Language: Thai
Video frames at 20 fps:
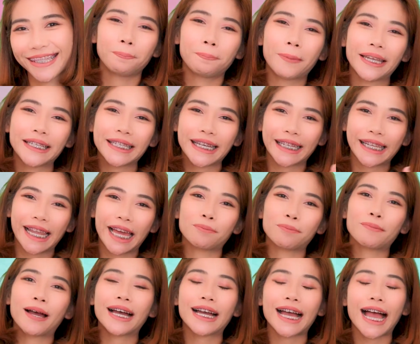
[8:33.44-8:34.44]
เป็นอย่างไร
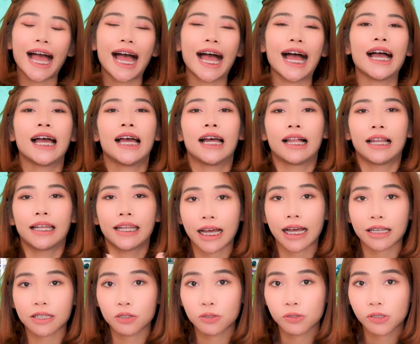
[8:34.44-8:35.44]
บ้างคะ ห
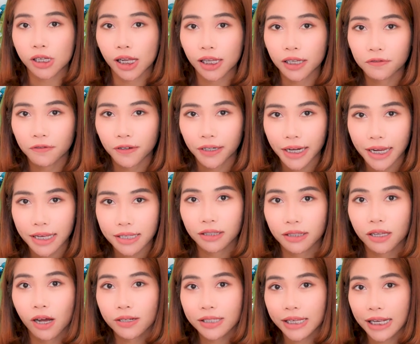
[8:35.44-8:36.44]
ลักสูตร Jolly Phonics
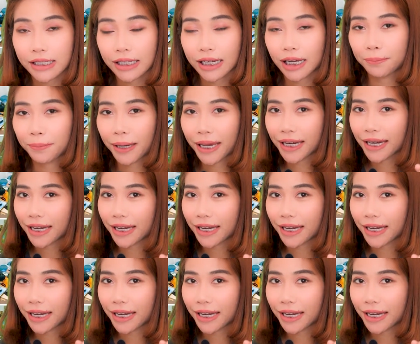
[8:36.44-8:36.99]
นอกจากจะทำให้